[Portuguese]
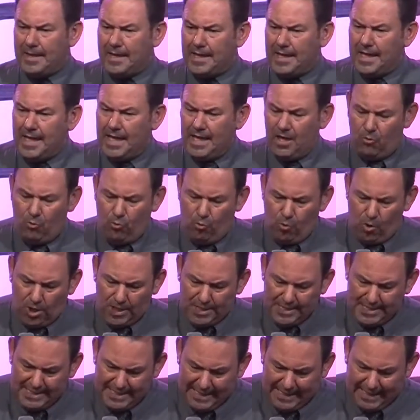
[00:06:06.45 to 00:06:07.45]
é o
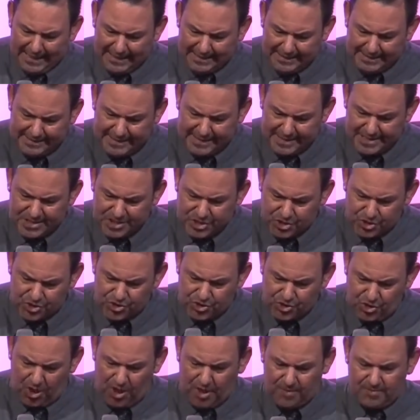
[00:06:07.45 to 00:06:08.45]
olhar
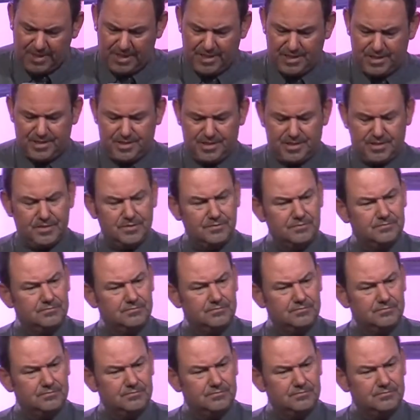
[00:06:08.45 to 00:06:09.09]
destes homens.